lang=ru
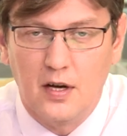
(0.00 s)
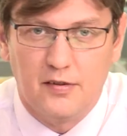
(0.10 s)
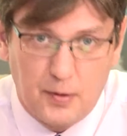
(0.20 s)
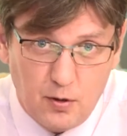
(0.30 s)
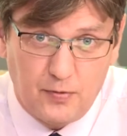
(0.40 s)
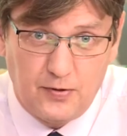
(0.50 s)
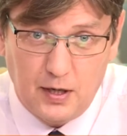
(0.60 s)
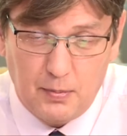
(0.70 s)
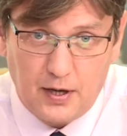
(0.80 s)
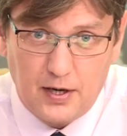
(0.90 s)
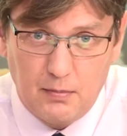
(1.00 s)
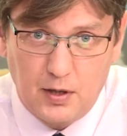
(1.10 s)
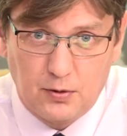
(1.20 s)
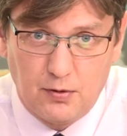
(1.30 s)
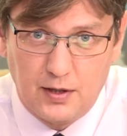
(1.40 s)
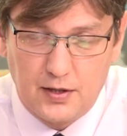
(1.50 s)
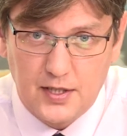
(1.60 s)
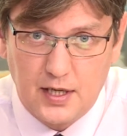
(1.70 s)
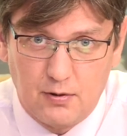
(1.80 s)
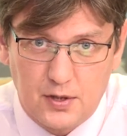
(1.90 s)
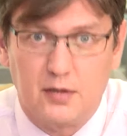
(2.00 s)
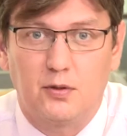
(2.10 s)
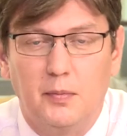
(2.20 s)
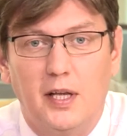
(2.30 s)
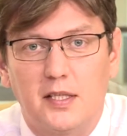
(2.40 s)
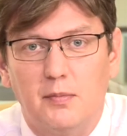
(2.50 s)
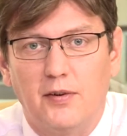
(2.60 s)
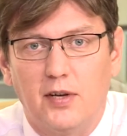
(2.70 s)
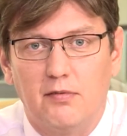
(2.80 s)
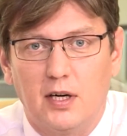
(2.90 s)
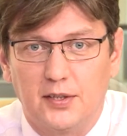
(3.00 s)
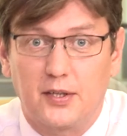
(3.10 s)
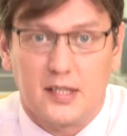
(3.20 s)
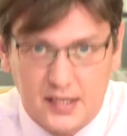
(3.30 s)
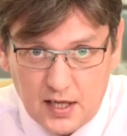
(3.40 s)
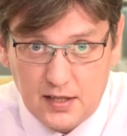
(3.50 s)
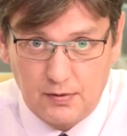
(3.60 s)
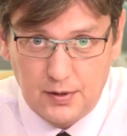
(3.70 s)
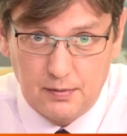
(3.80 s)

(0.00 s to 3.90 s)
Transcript: прямом эфире программа «Актуальный разговор». Зовут меня Тимофей Вагнер. Здравствуйте.